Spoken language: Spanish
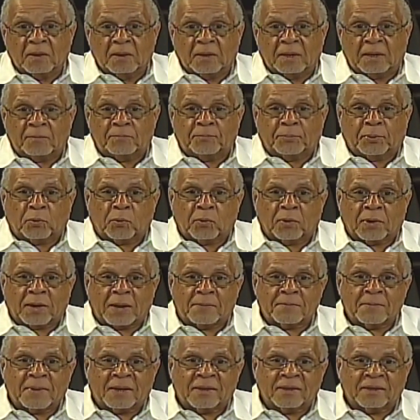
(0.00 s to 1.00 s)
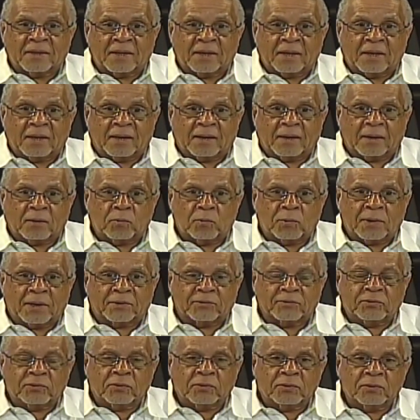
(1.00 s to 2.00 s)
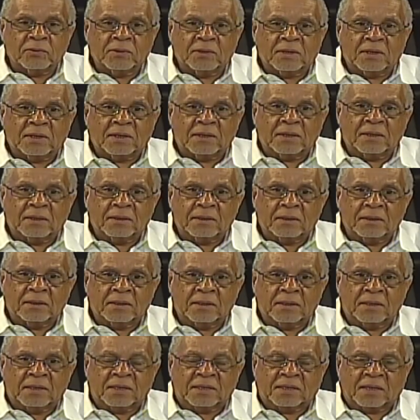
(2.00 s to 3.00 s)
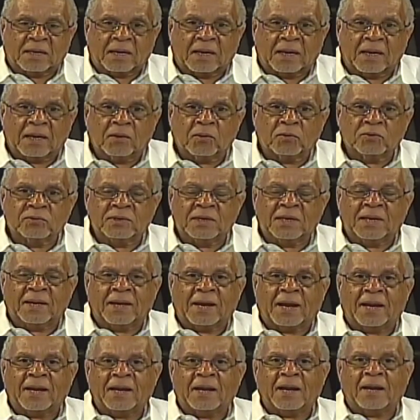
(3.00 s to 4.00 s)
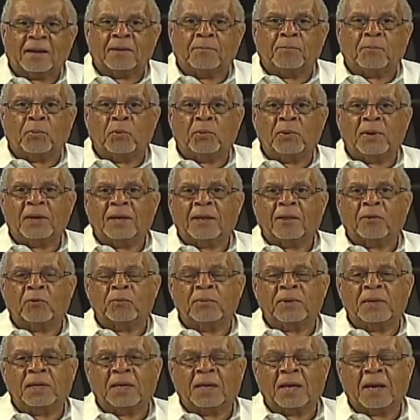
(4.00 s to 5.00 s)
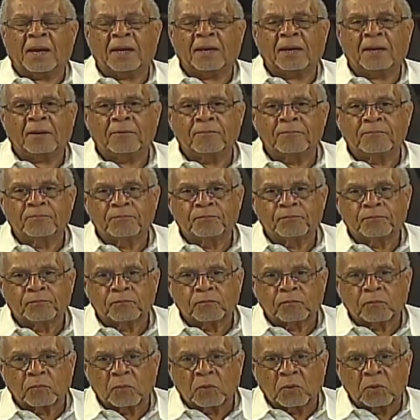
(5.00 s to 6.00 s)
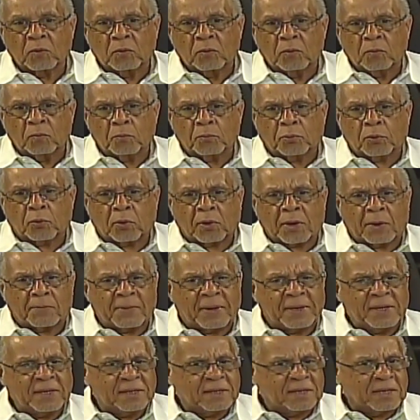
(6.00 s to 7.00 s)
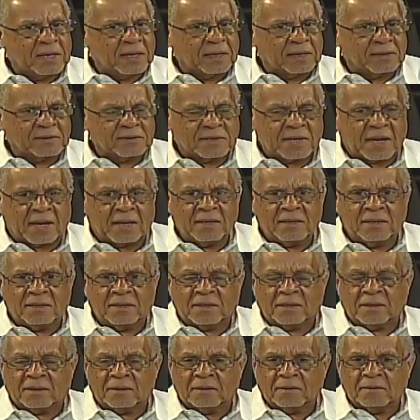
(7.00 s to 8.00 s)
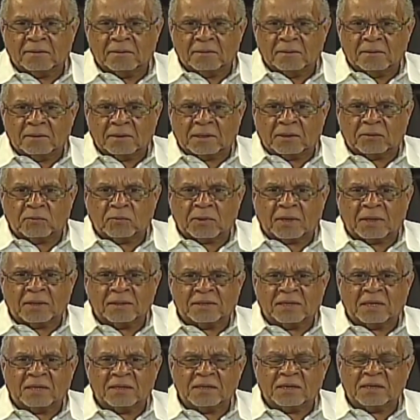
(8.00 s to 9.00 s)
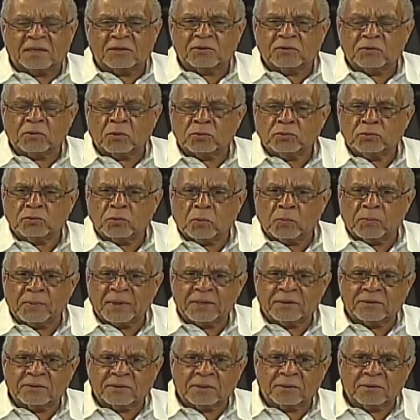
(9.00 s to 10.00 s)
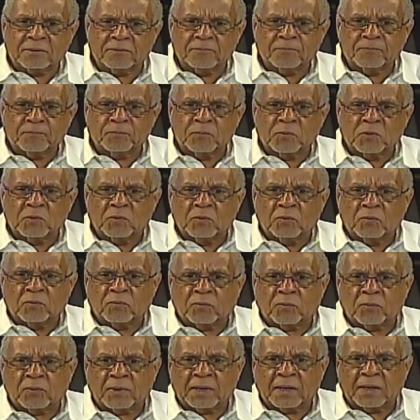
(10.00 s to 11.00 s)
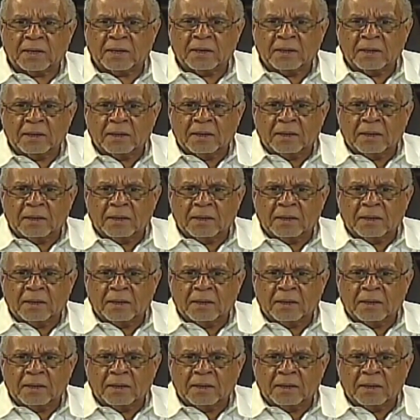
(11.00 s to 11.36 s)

el programa de regulación de extranjeros ilegales en la República Dominicana. Un programa interesante que durante 18 meses eh,